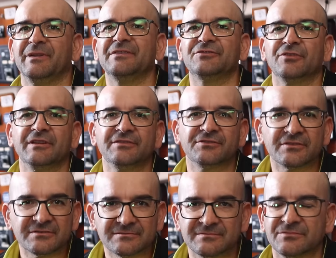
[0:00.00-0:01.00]
Visto
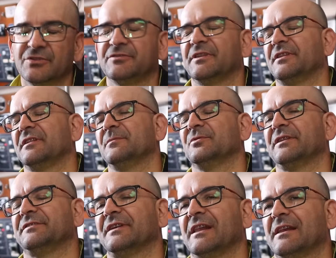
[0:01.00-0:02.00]
esto, nos decidimos a
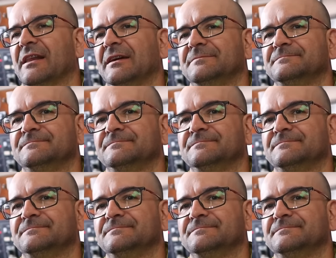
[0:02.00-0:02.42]
instalarlo.